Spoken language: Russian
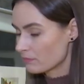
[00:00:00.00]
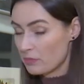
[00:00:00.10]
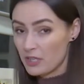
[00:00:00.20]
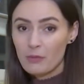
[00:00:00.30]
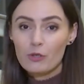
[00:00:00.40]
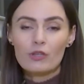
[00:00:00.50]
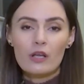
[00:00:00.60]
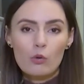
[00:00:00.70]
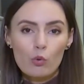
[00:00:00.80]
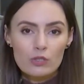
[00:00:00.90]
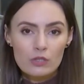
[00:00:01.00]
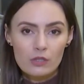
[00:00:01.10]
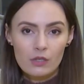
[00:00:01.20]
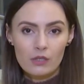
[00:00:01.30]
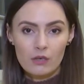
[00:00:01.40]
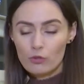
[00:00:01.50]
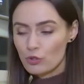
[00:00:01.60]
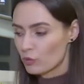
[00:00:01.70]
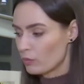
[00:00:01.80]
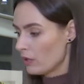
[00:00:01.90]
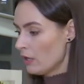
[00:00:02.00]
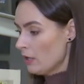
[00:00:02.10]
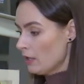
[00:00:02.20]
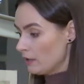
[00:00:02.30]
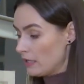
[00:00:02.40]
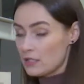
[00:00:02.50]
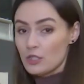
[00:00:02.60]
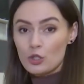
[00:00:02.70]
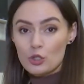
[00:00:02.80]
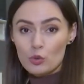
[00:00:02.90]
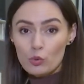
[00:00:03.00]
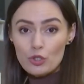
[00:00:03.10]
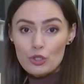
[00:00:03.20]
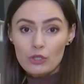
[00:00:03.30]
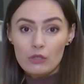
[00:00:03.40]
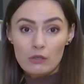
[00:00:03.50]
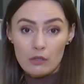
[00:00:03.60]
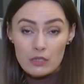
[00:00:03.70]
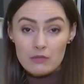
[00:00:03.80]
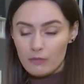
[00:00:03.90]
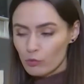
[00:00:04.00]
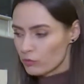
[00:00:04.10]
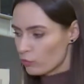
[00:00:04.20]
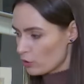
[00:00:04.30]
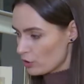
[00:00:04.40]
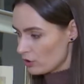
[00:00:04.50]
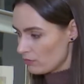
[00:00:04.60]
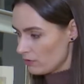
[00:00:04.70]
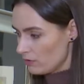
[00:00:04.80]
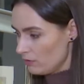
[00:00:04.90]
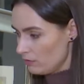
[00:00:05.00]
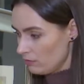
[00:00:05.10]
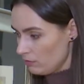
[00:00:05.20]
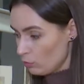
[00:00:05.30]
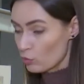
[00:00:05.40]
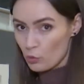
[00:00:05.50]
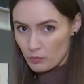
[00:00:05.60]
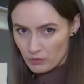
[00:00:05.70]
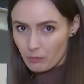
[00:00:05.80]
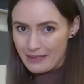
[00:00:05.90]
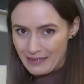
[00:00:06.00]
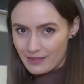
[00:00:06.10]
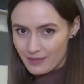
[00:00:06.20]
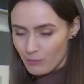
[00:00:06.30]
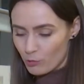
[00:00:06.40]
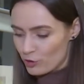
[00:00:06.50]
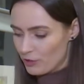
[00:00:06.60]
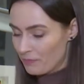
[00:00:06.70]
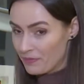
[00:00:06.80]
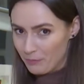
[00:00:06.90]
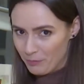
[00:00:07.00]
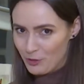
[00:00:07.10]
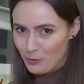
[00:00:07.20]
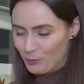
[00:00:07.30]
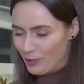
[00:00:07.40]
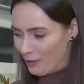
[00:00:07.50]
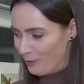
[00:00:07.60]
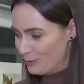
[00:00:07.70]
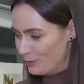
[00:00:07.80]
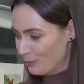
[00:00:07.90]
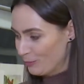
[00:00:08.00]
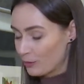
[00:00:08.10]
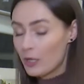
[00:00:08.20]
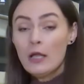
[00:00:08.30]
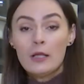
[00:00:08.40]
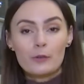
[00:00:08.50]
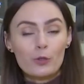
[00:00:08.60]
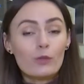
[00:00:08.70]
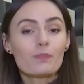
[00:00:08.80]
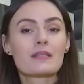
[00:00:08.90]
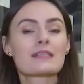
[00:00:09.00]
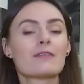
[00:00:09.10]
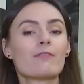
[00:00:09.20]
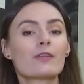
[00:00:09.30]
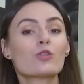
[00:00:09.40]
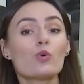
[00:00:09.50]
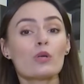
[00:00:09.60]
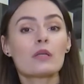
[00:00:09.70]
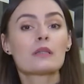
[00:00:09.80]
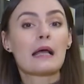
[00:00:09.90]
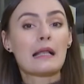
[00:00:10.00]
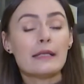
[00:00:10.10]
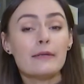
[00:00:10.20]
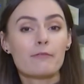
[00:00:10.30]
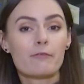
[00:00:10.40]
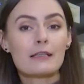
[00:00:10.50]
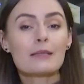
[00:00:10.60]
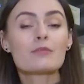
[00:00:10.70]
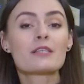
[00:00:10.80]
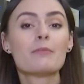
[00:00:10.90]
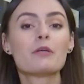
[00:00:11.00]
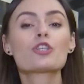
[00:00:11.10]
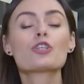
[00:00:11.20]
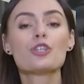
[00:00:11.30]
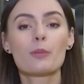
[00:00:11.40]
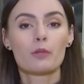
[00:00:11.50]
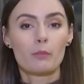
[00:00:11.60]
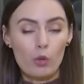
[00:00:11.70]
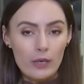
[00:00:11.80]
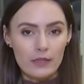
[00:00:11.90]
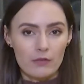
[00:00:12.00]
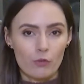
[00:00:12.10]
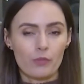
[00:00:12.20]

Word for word: принимают наркотики для того, чтобы найти источник для своего творчества. Ну, собственно, понять-то можно, почему так люди думают. Но Сальвадор Дали в этом замешан не был. Более того,